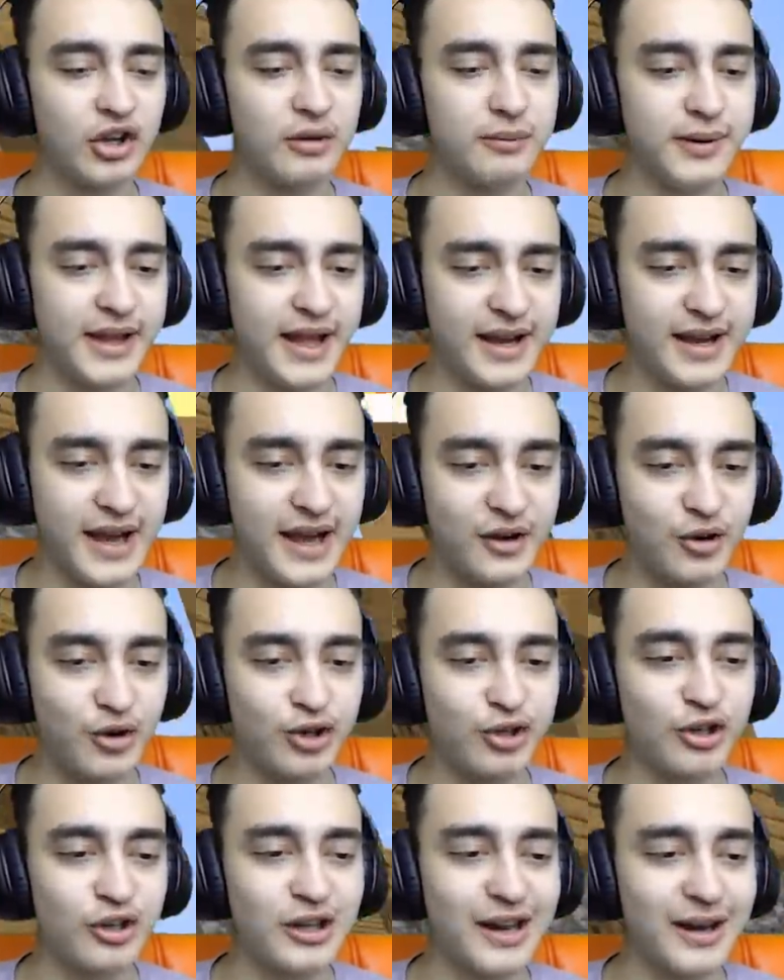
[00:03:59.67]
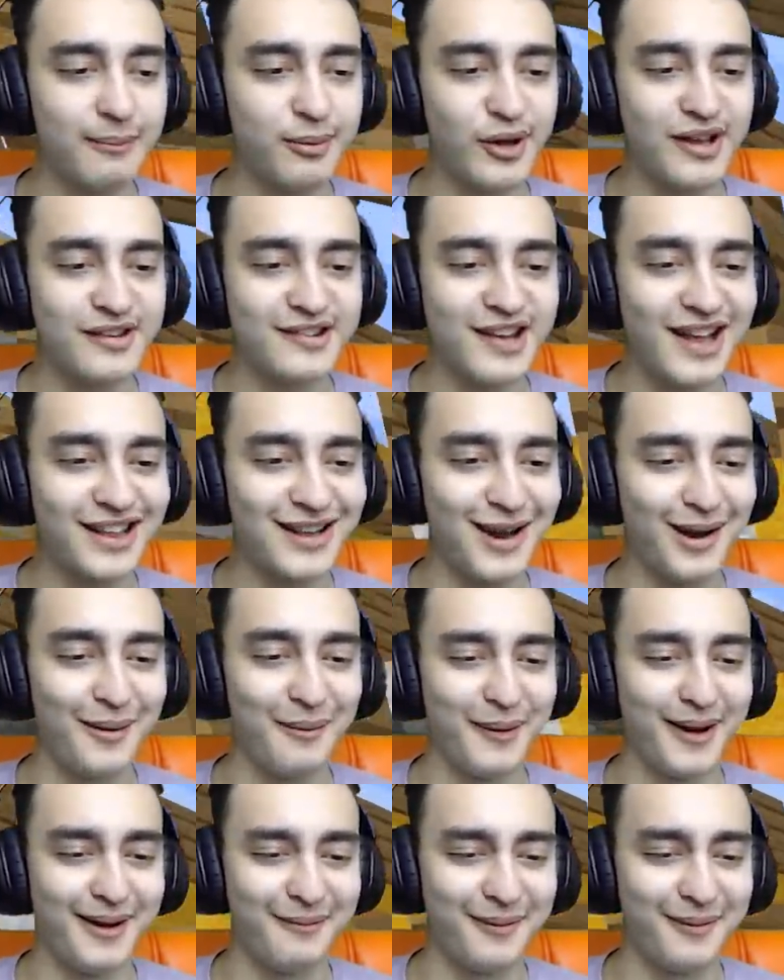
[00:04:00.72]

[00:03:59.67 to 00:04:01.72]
bir dakika. Koyun olarak buna saldıramam.